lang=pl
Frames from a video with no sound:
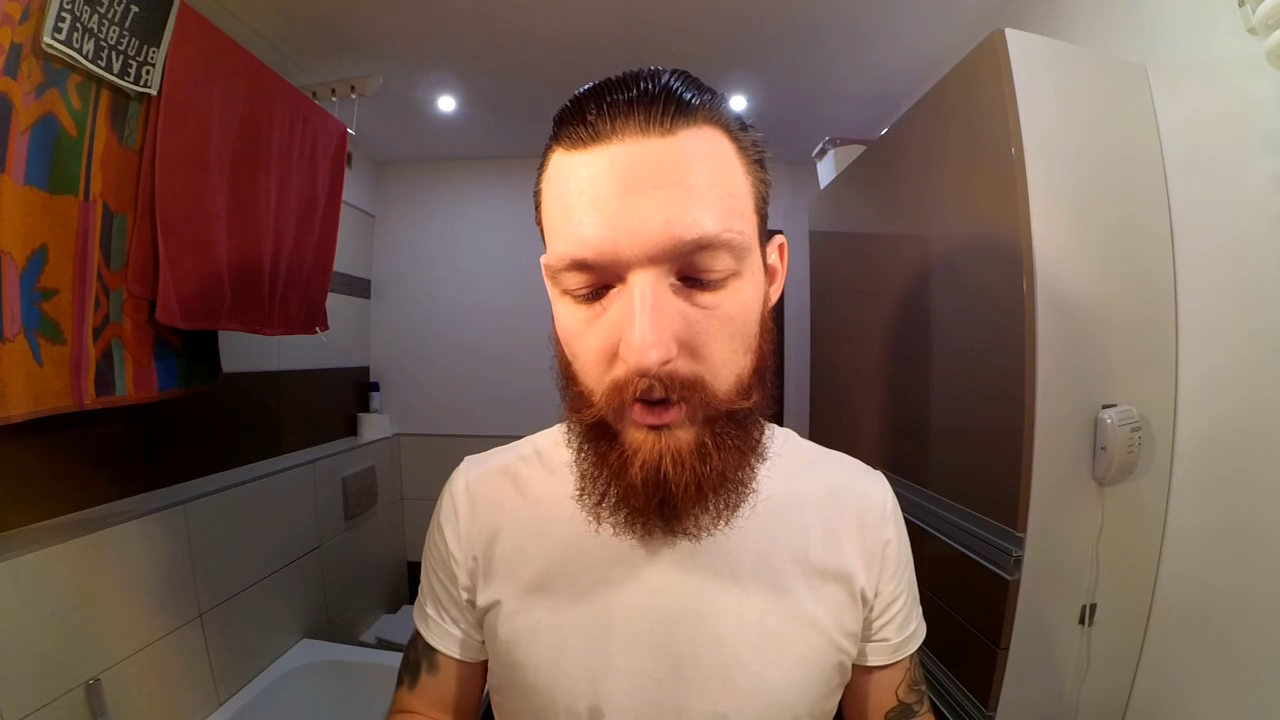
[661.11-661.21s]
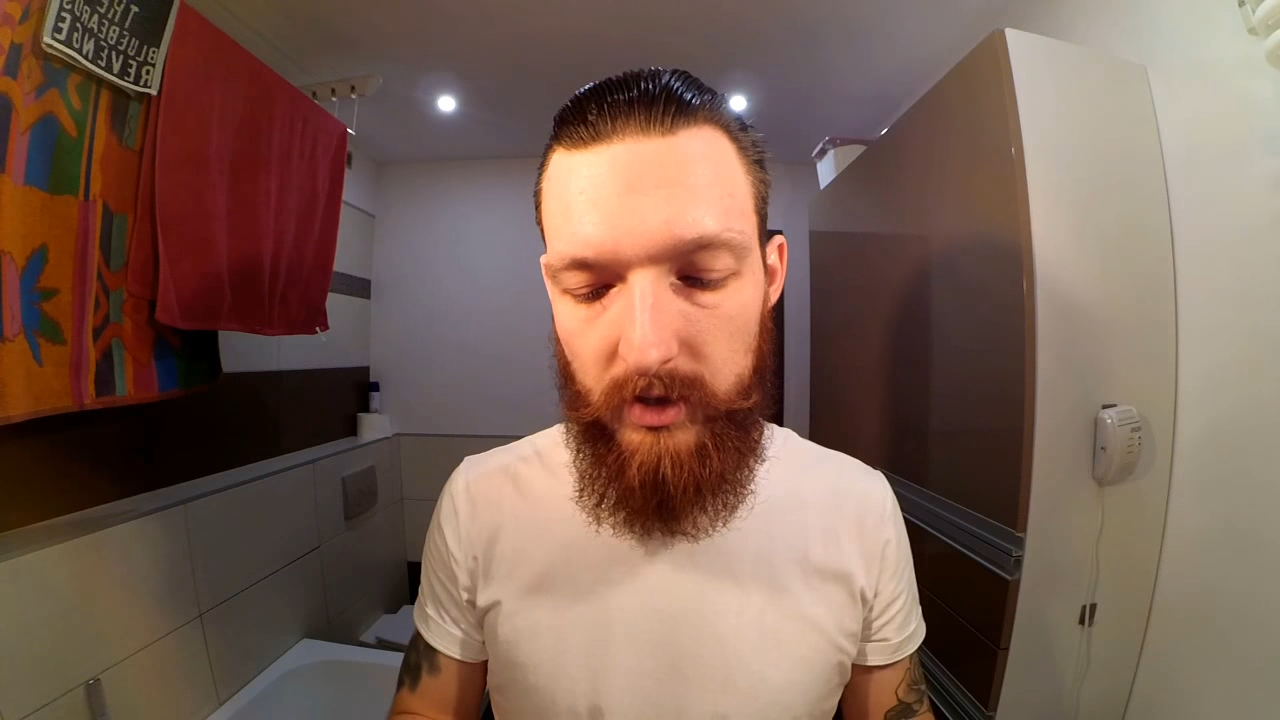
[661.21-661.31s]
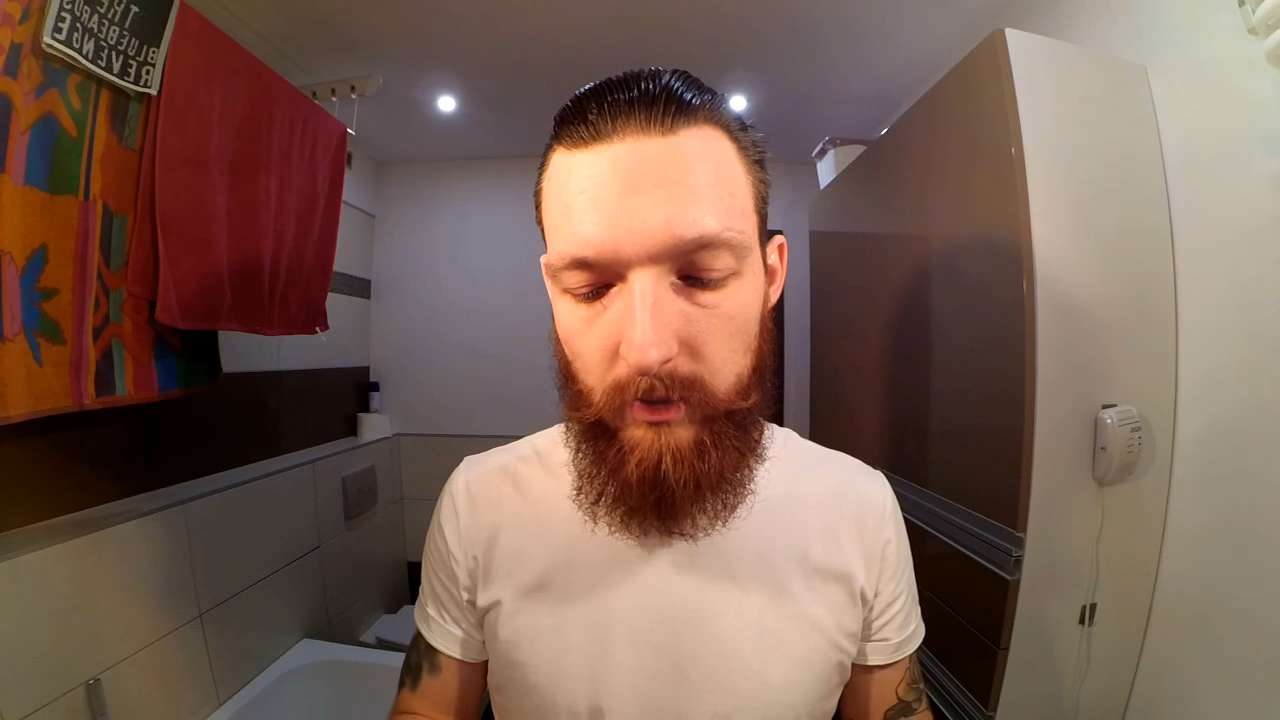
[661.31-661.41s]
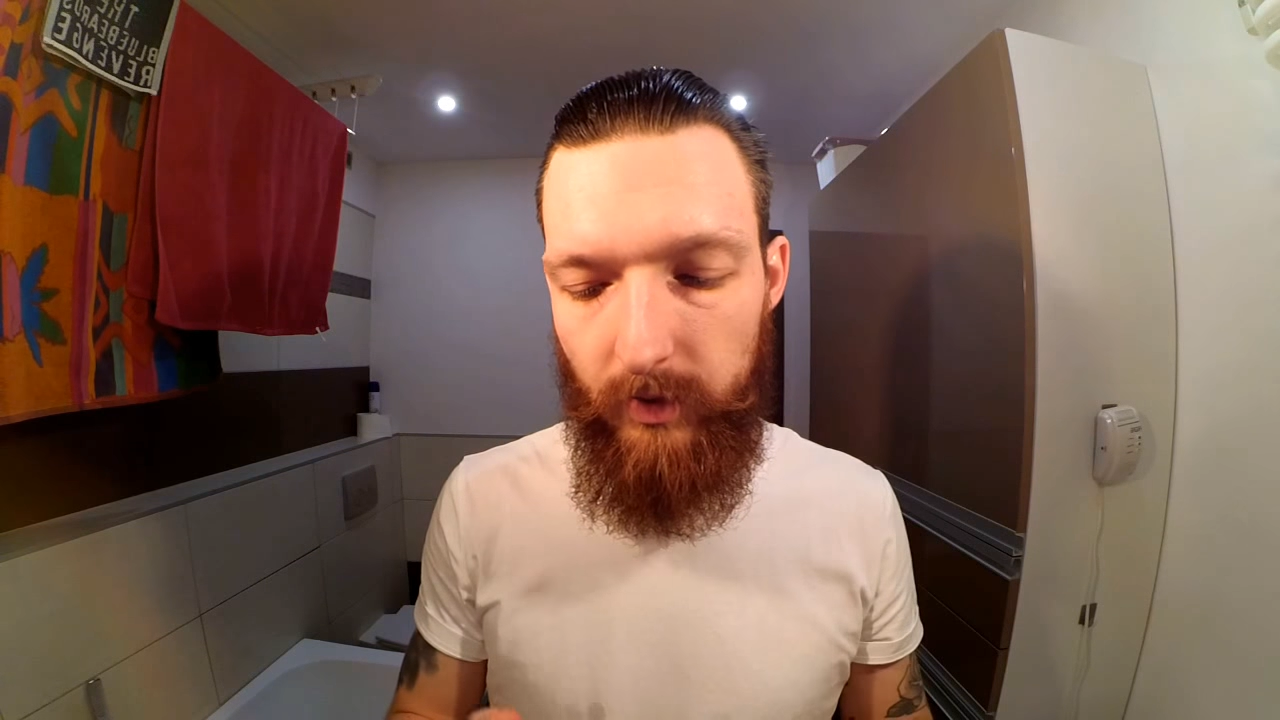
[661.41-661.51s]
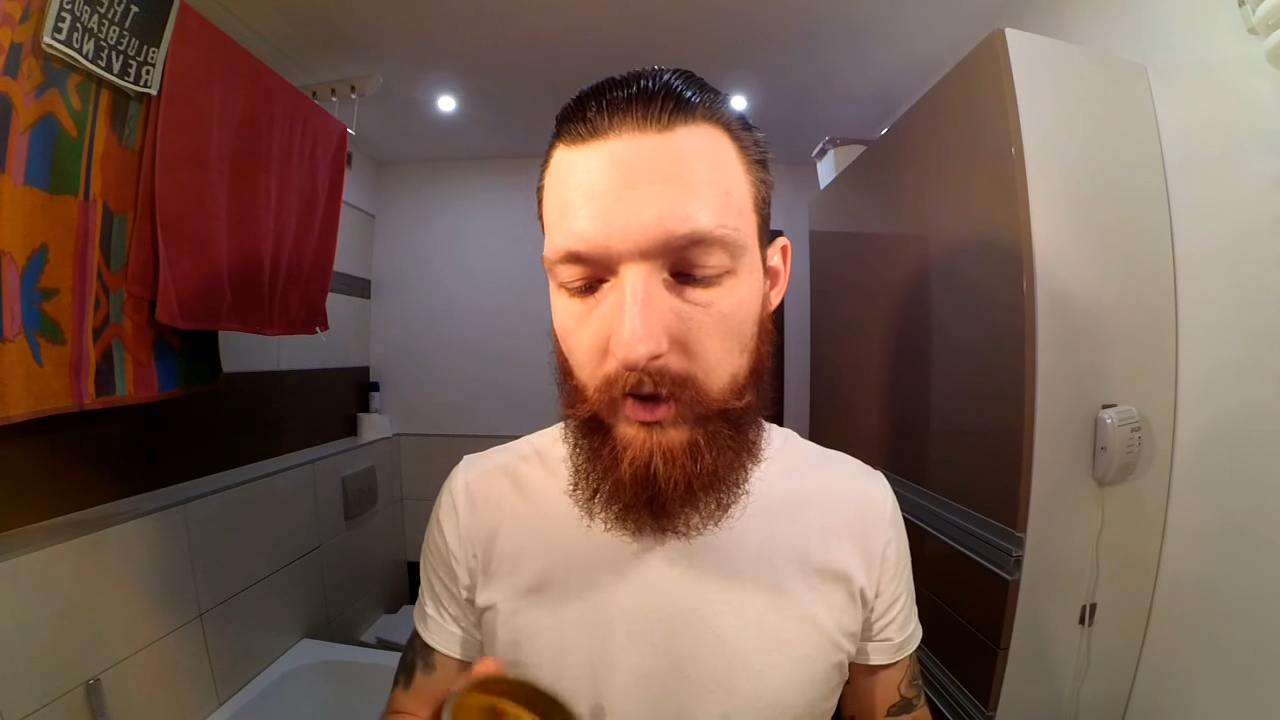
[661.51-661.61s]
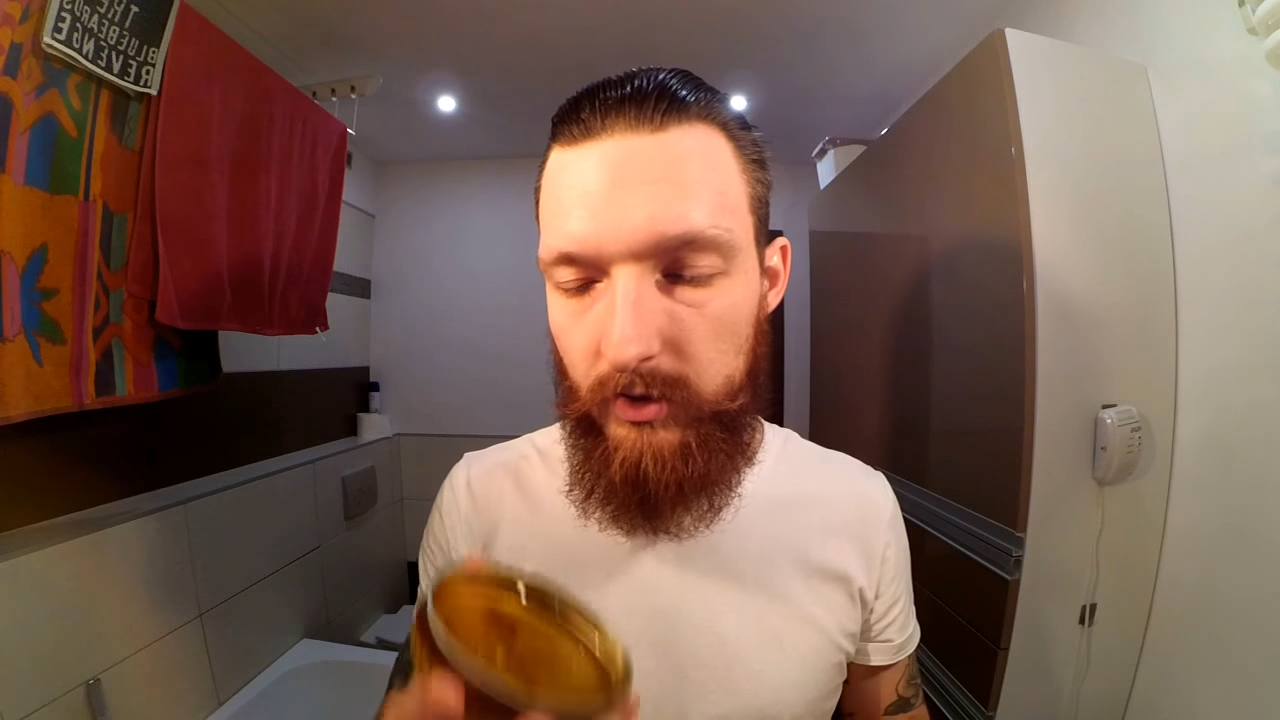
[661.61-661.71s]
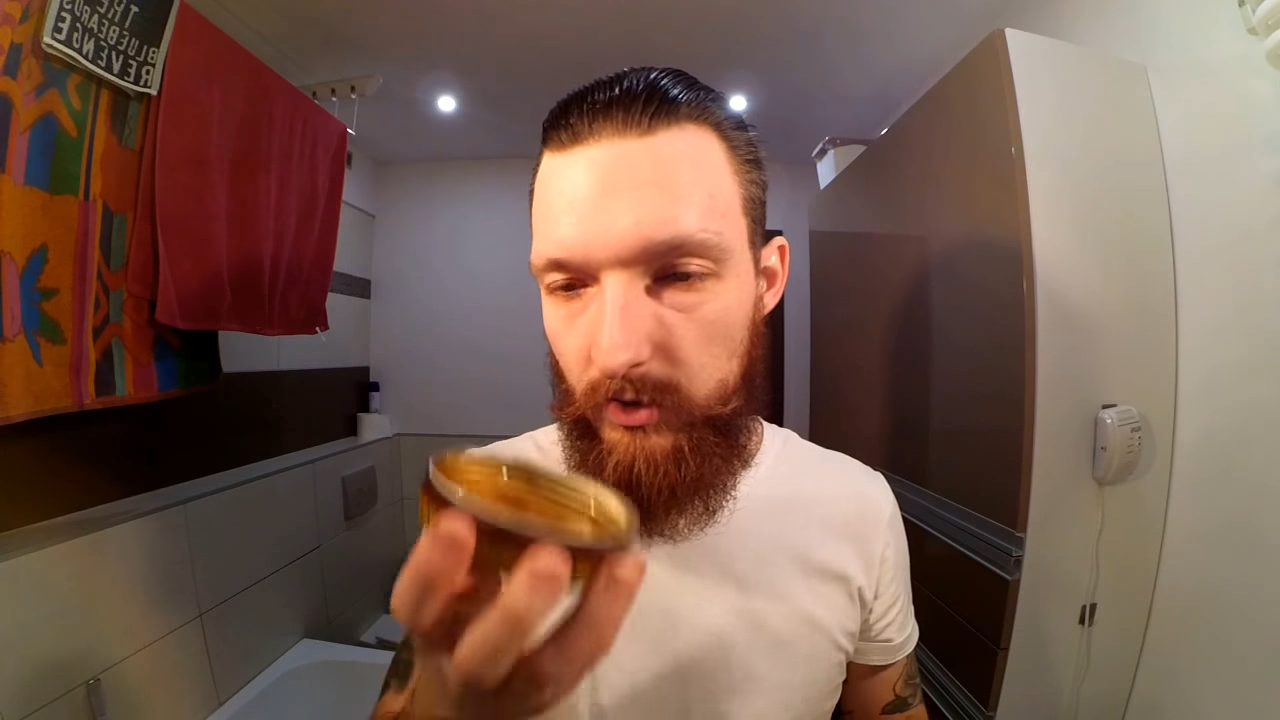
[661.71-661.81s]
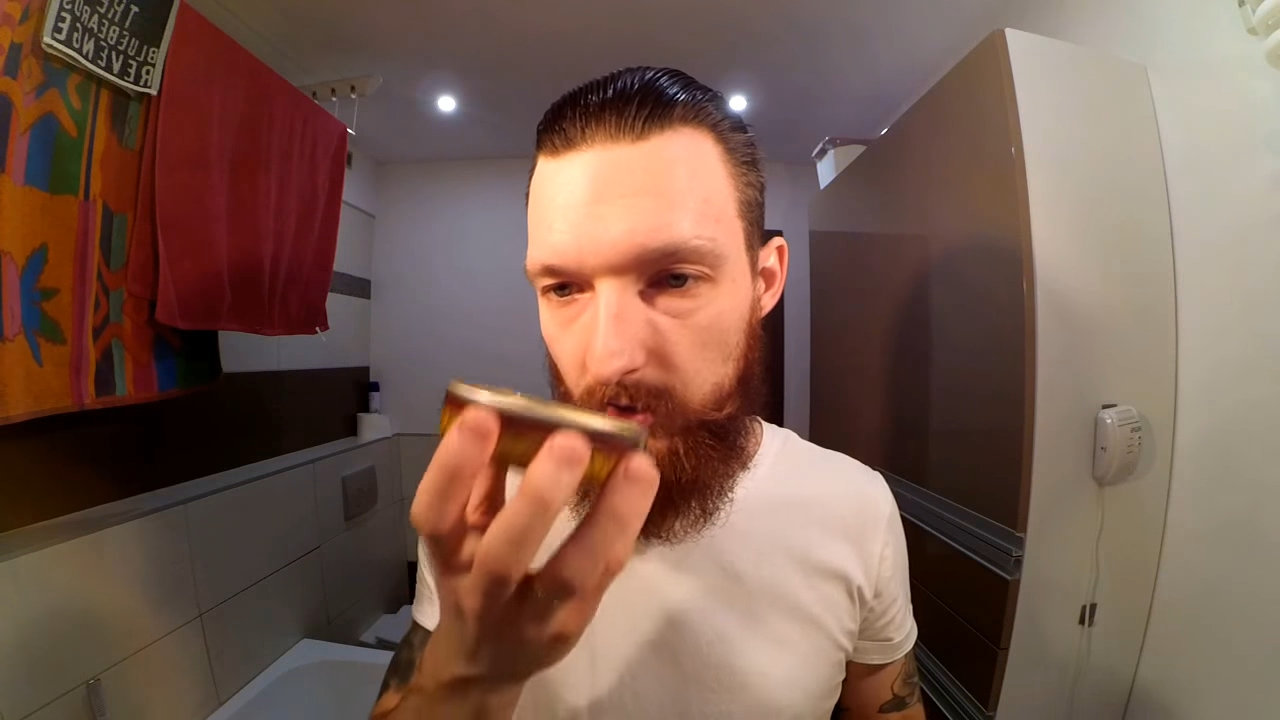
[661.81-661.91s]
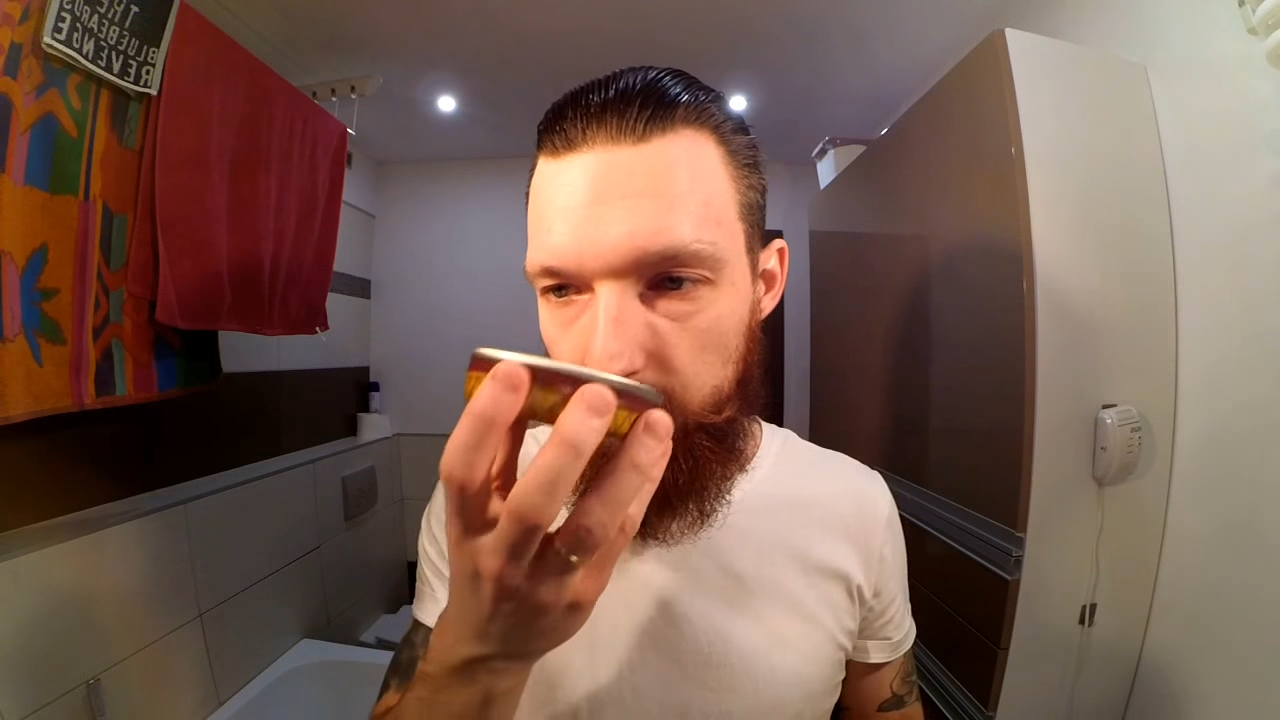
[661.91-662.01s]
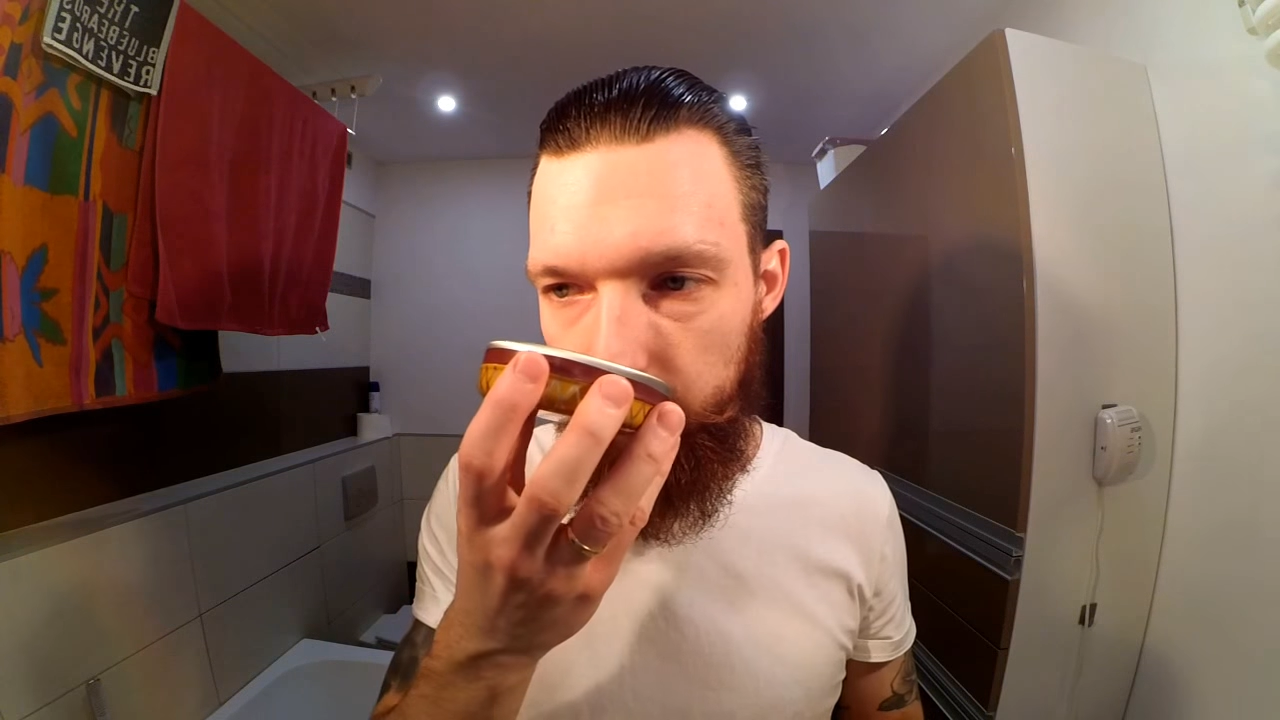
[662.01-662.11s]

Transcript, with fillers: jej zapach, jest